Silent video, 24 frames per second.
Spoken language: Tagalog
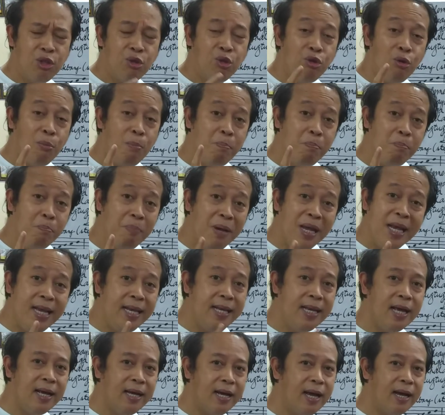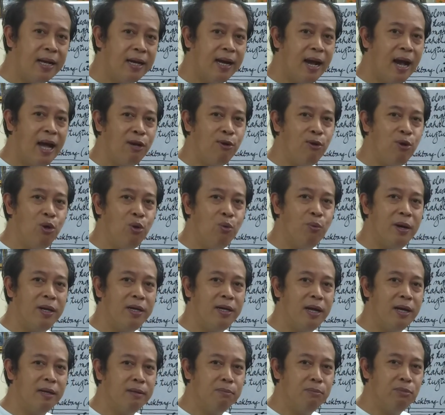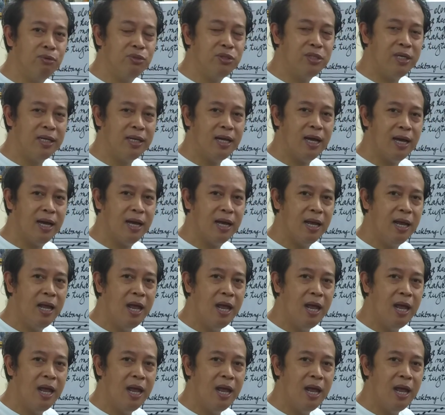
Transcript: Ito yung pinakakaluluwa ng musika.